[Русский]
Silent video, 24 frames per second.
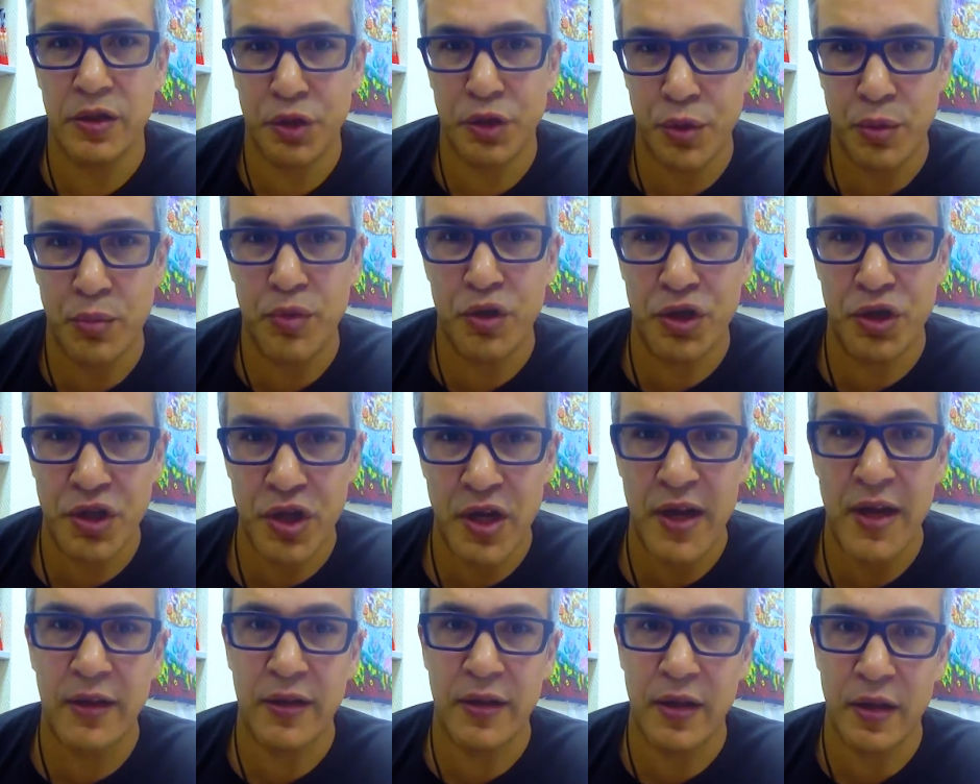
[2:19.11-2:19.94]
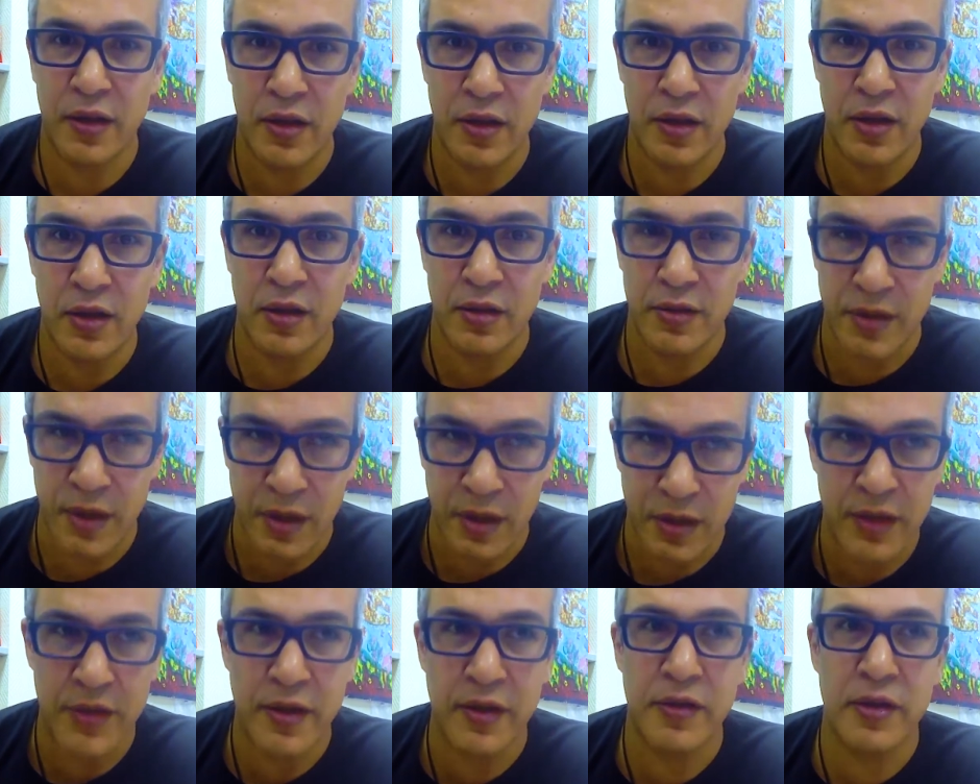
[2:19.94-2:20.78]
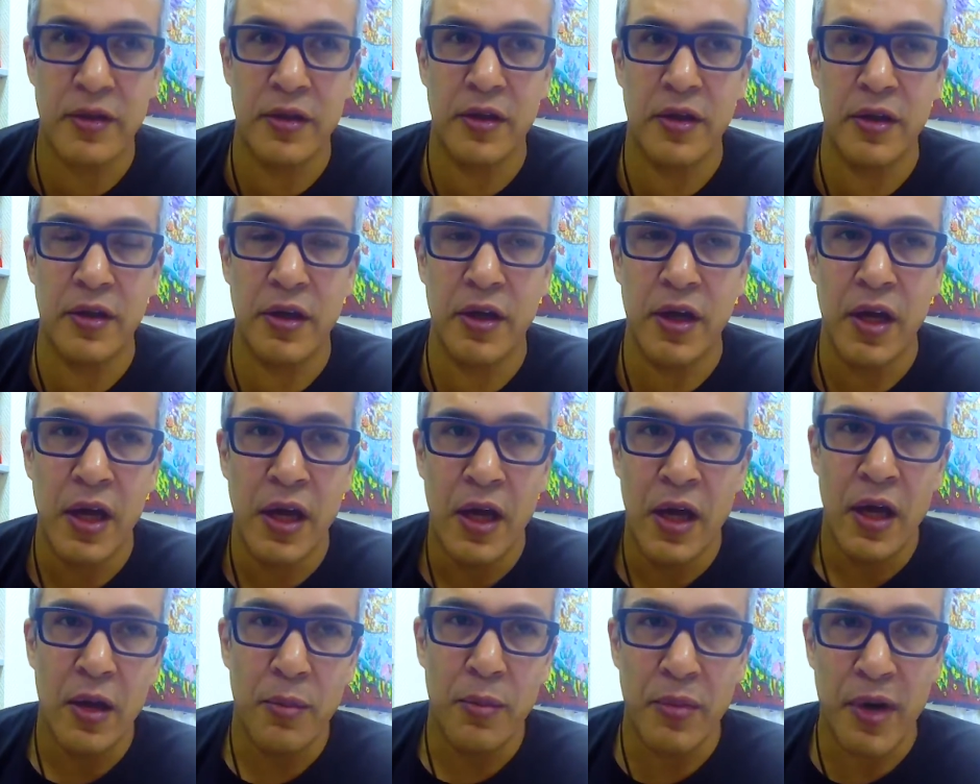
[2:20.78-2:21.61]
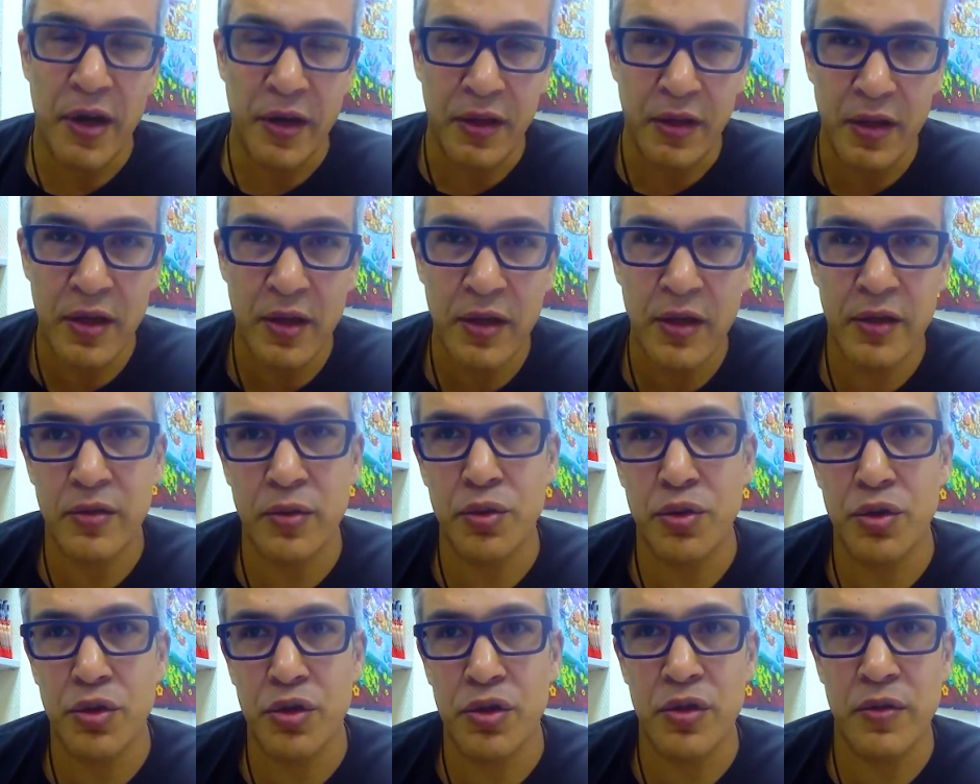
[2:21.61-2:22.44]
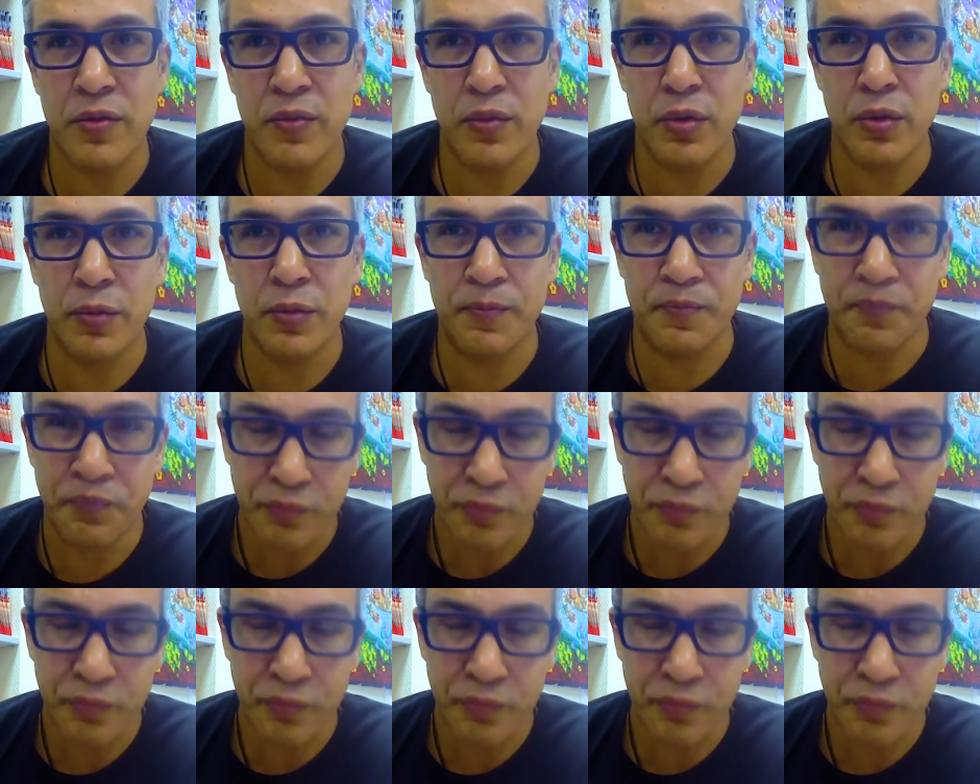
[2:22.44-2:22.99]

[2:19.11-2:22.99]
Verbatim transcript: что мешает, какие законодательные барьеры существуют,